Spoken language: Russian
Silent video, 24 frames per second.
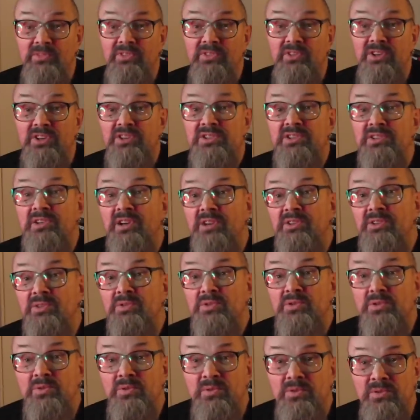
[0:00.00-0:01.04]
в нашей стране
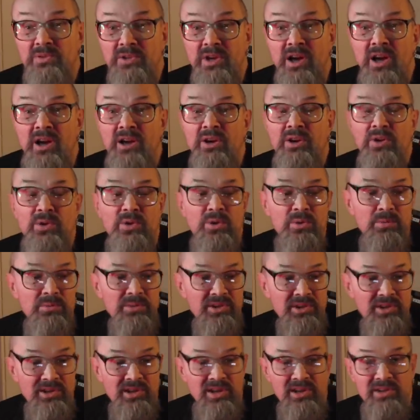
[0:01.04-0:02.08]
существует
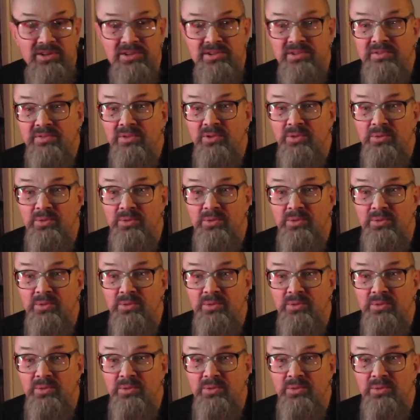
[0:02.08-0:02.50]
огромное количество